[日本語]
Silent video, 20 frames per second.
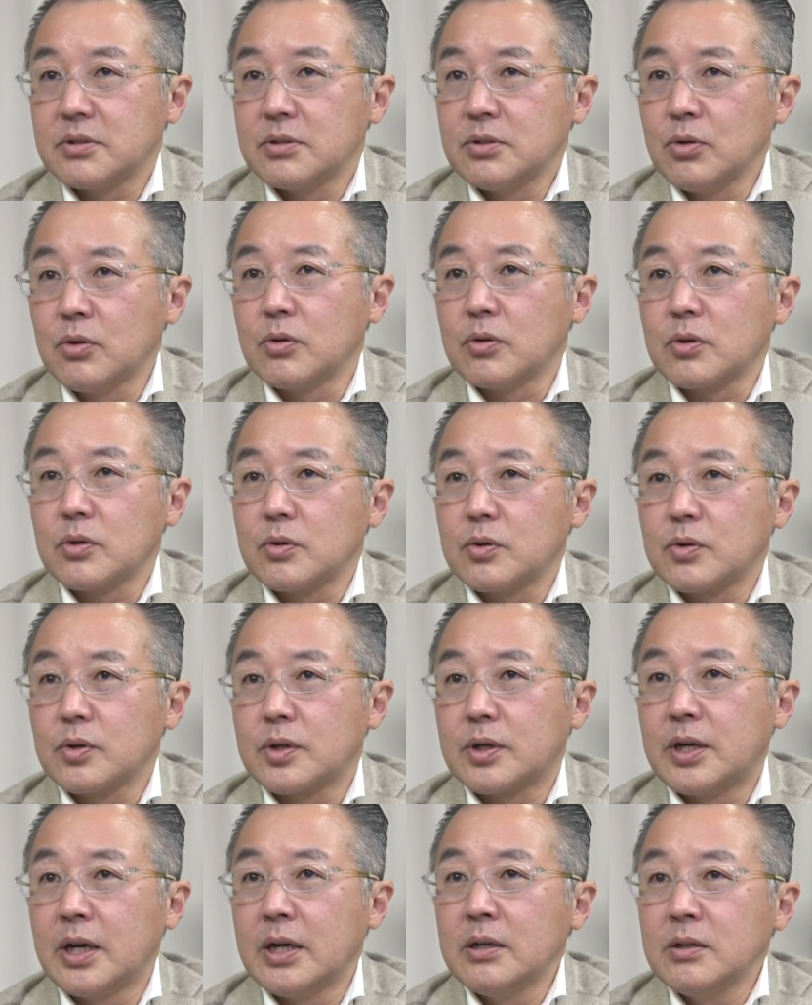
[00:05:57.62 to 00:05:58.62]
の
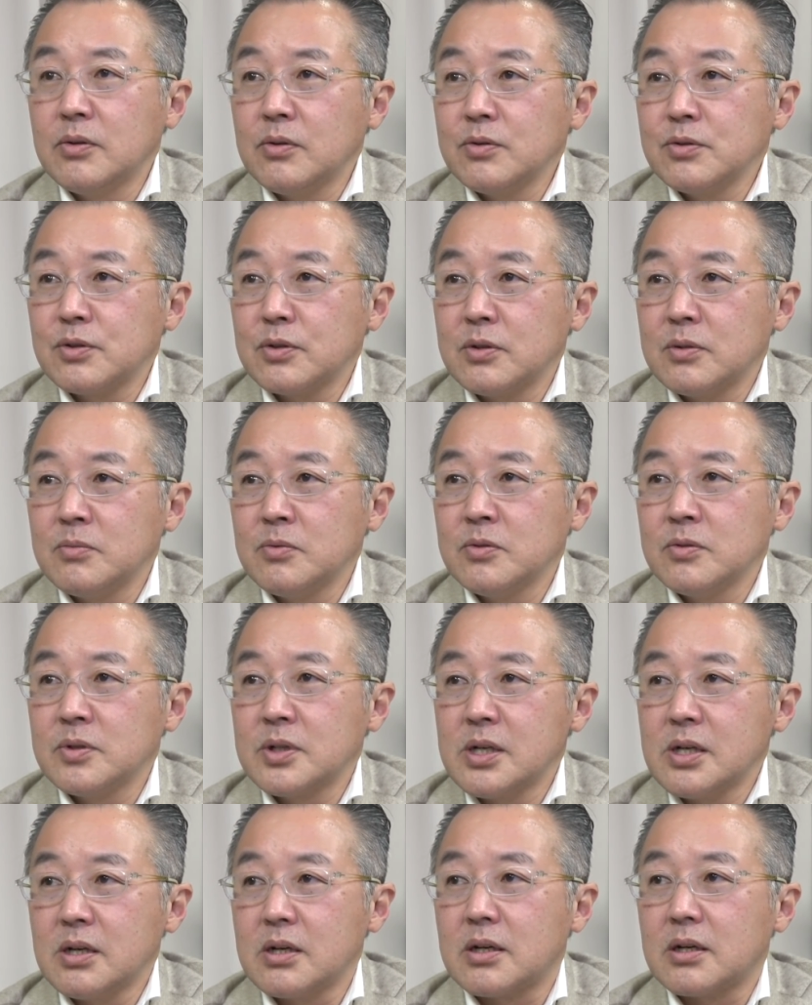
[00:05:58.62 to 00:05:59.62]
言論そのもの
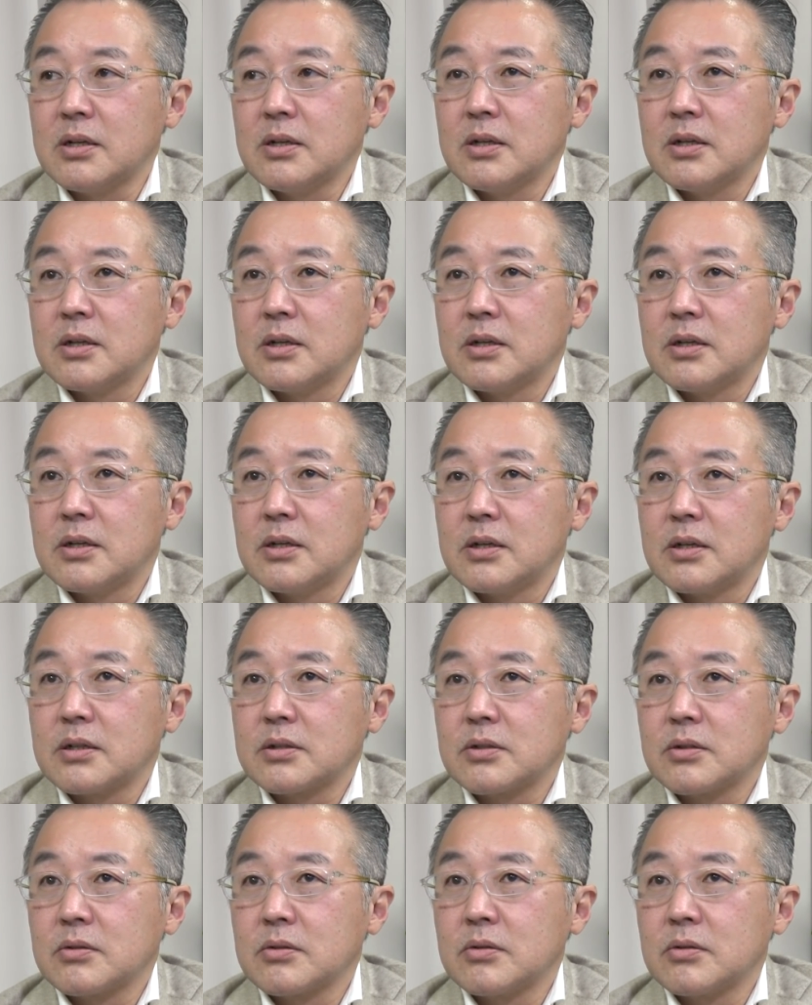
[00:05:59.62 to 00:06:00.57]
がそ